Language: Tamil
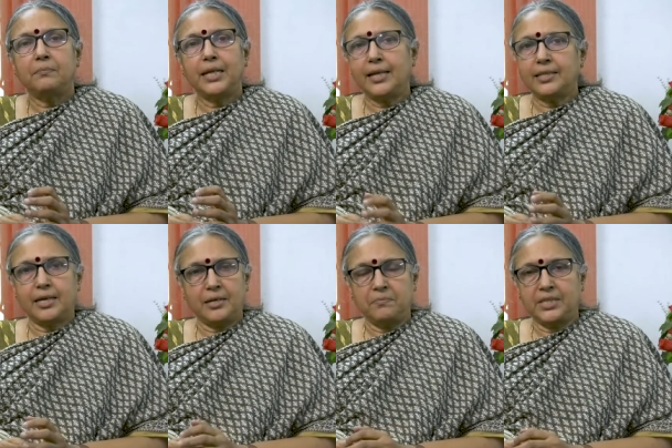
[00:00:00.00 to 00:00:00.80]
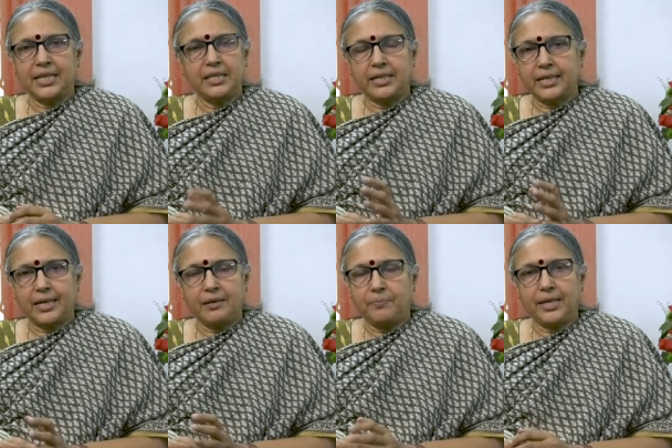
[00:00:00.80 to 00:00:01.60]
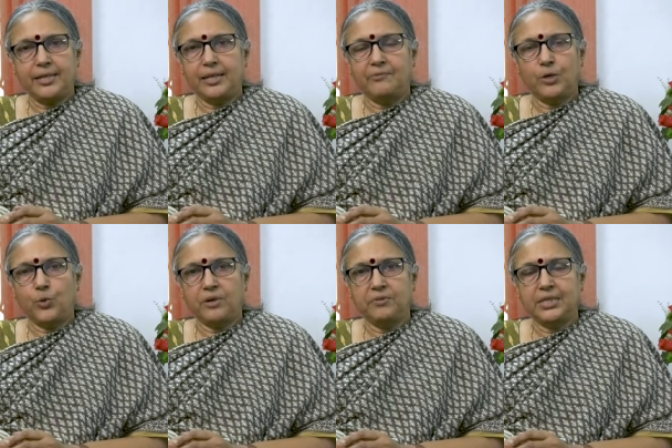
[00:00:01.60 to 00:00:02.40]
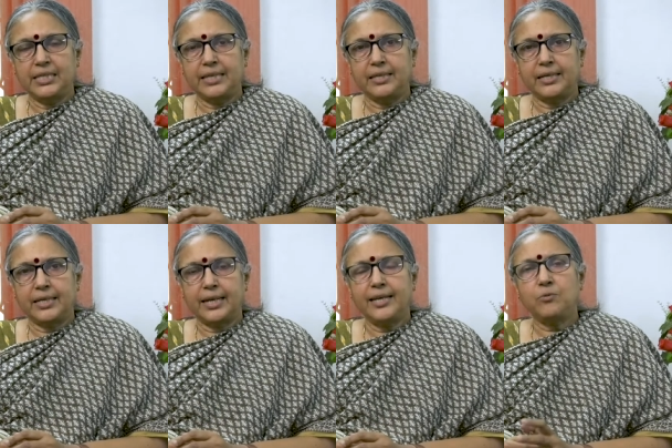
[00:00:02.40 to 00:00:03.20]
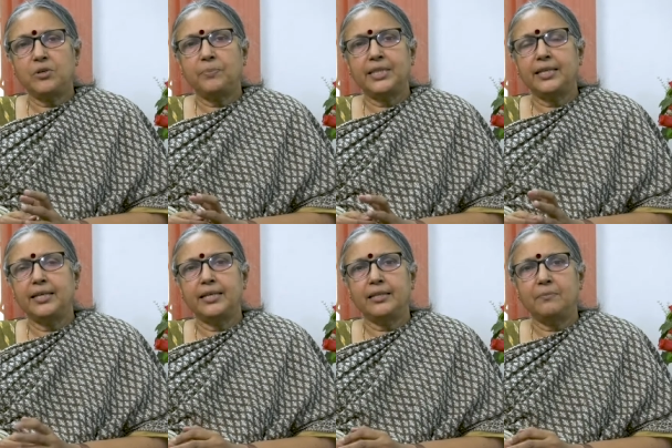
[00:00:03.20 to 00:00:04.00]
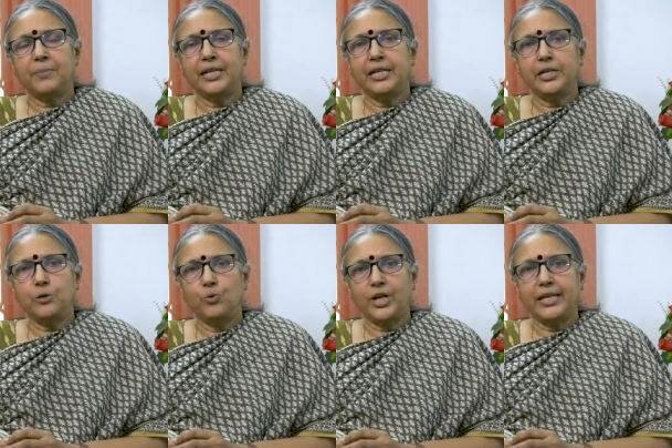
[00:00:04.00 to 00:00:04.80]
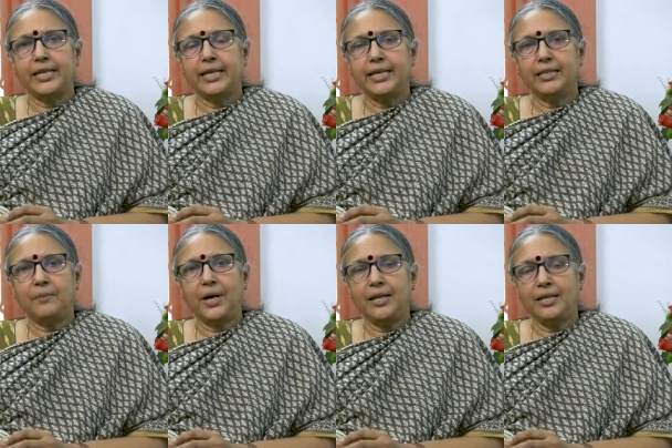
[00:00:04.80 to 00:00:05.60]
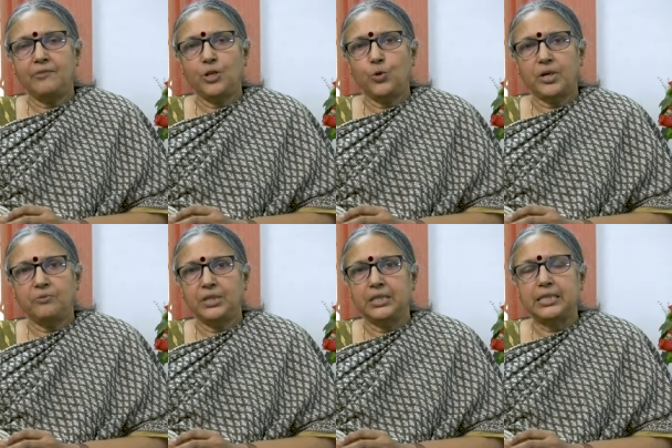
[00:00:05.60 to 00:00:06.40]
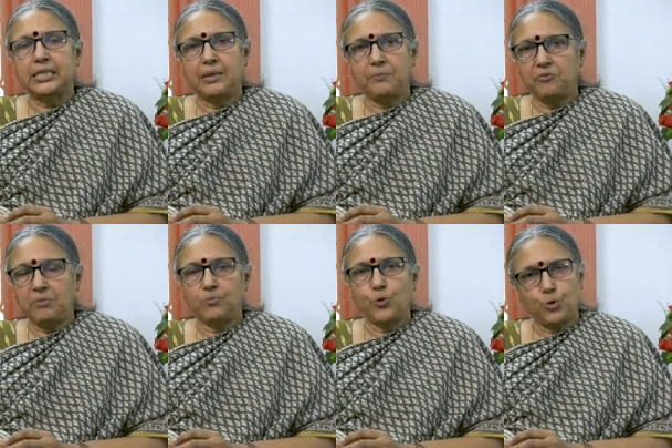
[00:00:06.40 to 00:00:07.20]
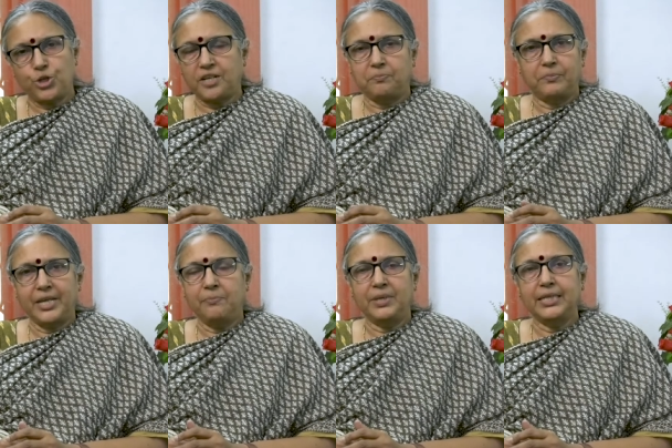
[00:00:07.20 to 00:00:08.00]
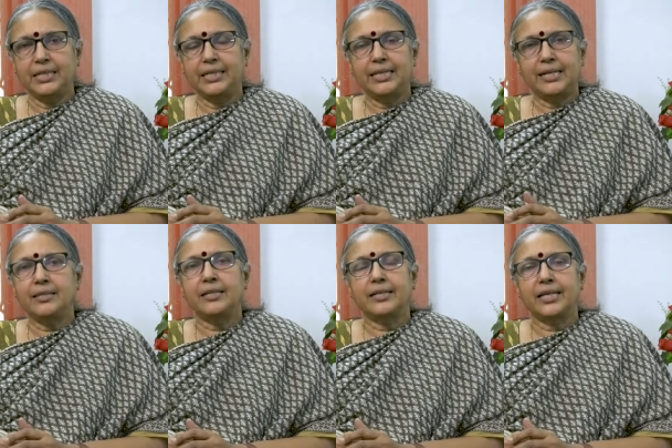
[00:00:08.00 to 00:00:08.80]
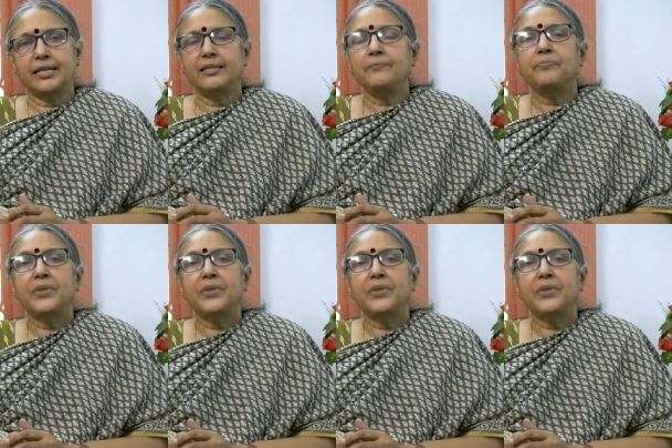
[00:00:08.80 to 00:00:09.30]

பலாத்காரம் செய்திருக்கிறார் பாலியல் வல்லுறவு செய்திருக்கிறார் ஒரு பத்துல இருந்து பனிரெண்டு முறை இந்த பாலியல் வல்லுறவு சம்பவம் குற்றம் என்பது நடந்திருக்கிறது